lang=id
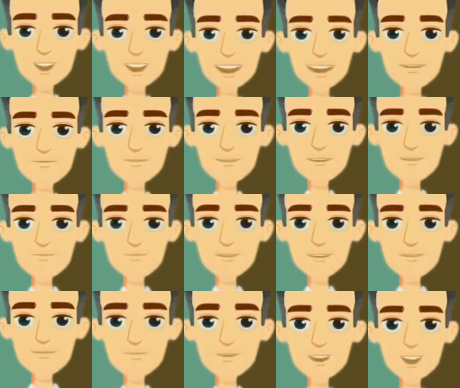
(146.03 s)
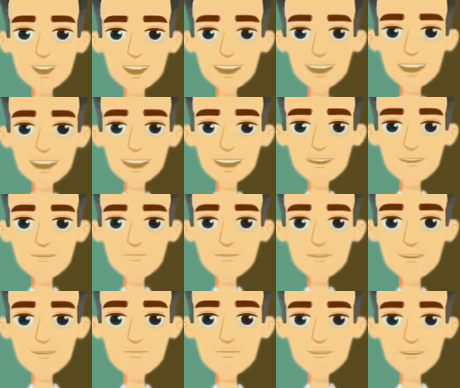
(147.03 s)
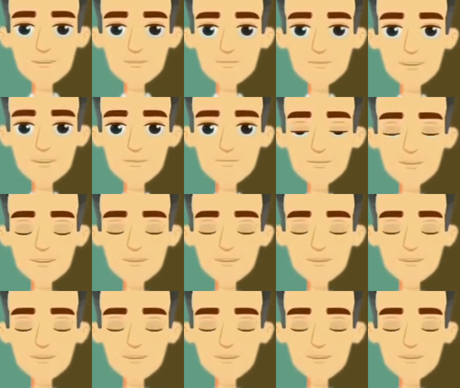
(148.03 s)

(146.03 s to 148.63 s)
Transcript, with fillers: di situ juga ada gambar dan